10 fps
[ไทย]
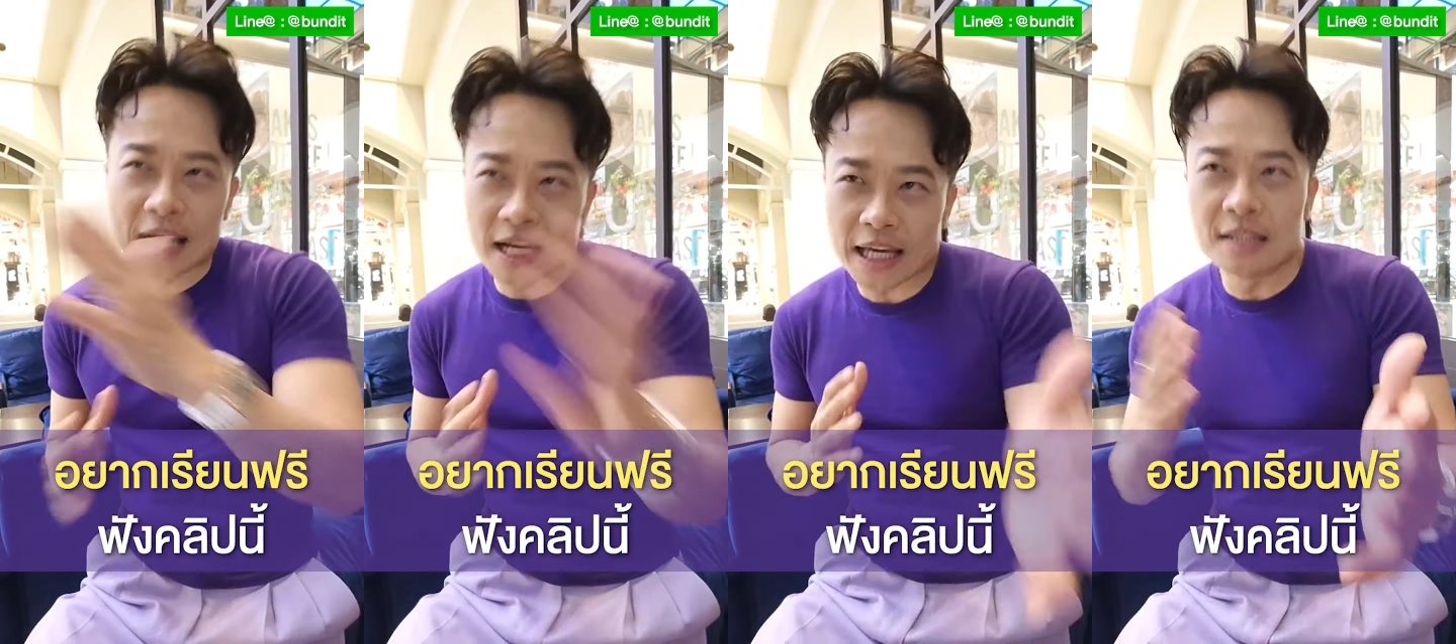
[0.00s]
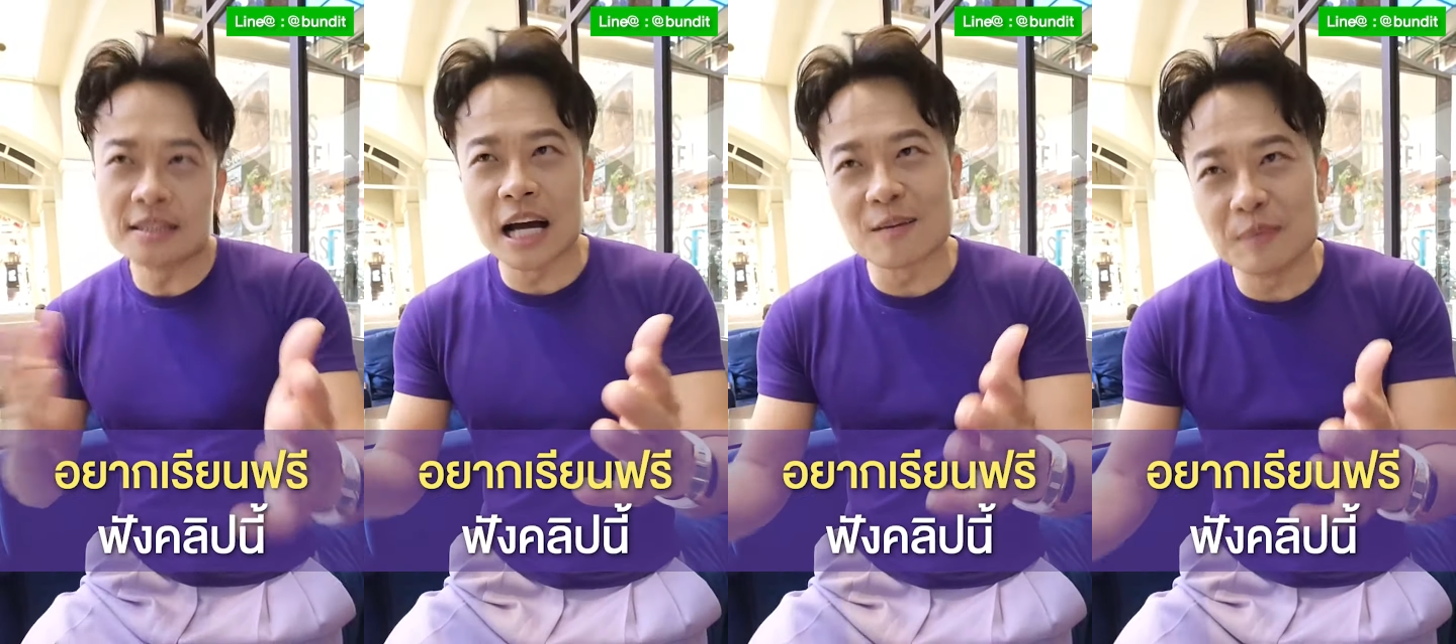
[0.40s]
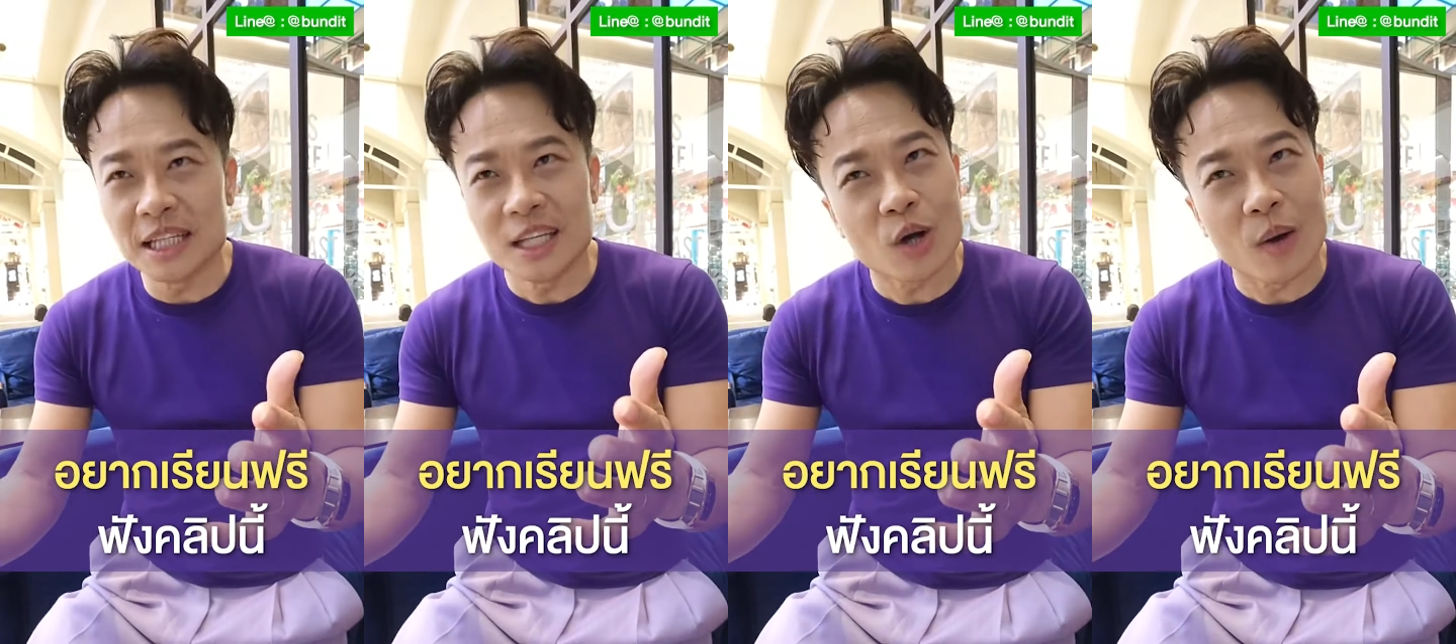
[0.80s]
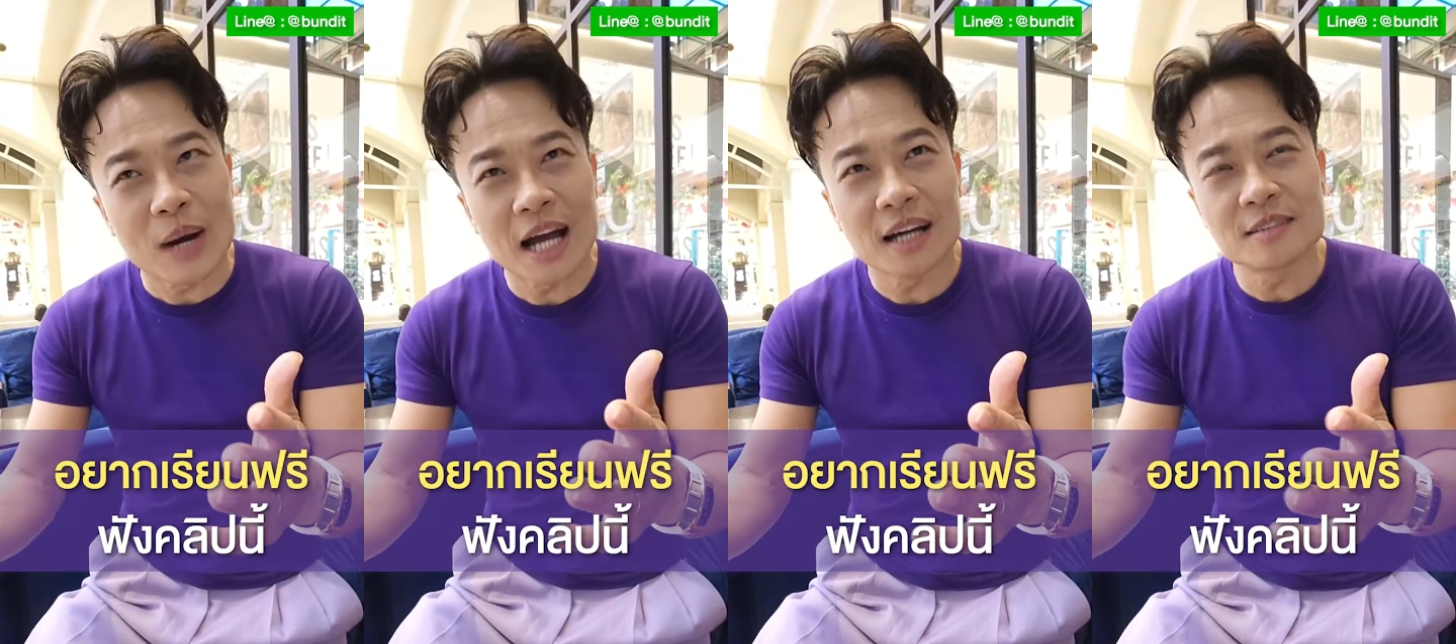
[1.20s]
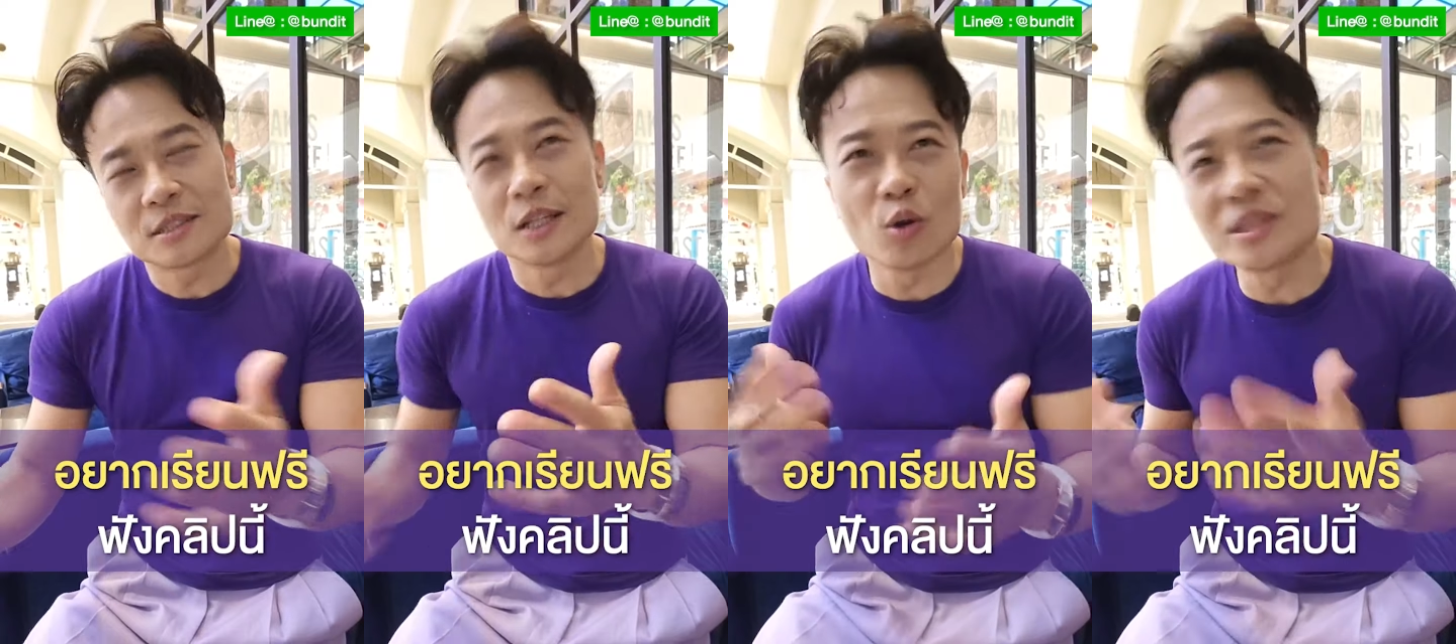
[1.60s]
ทาง A หรือทาง B ดีกว่าวะ
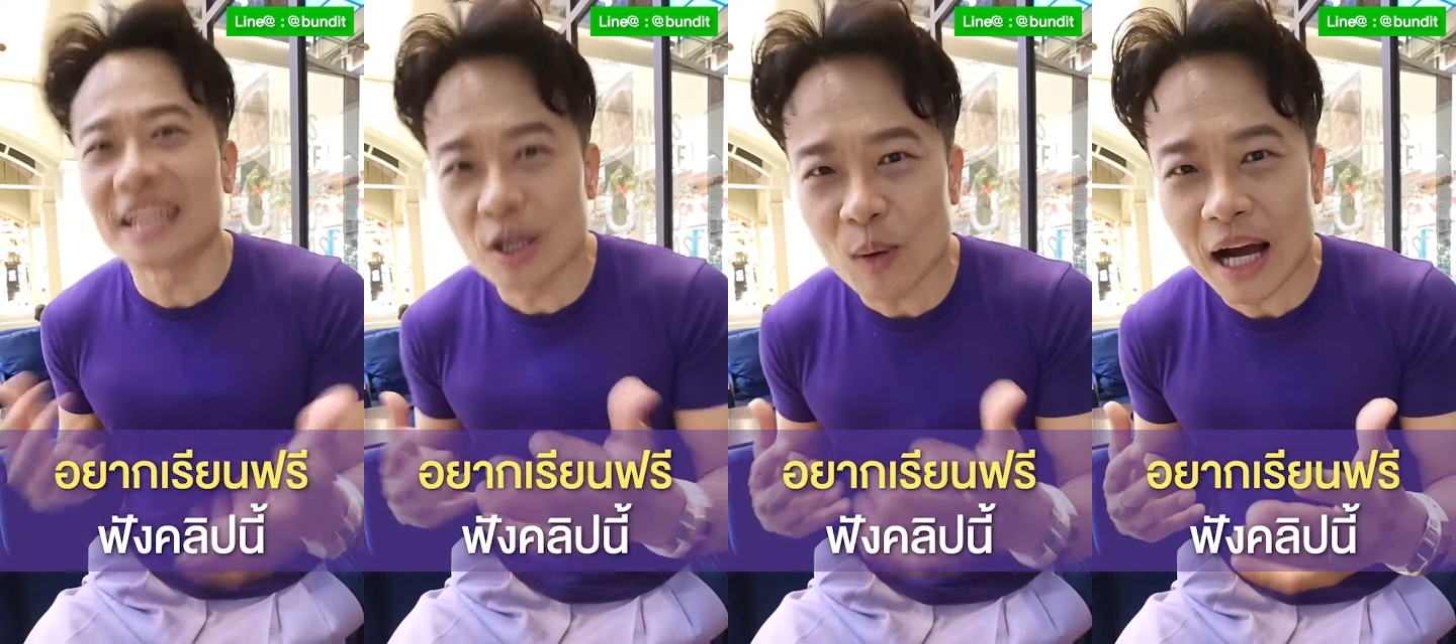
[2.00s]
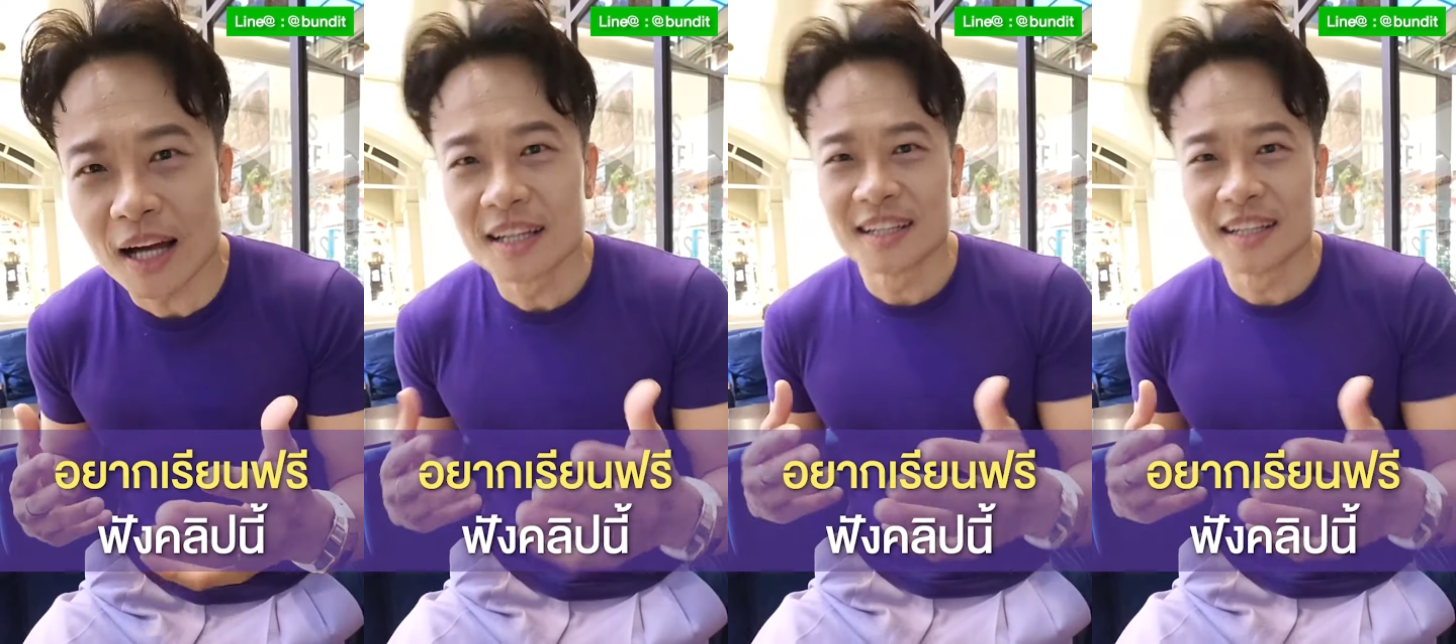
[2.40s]
ที่รู้สึกดีกว่า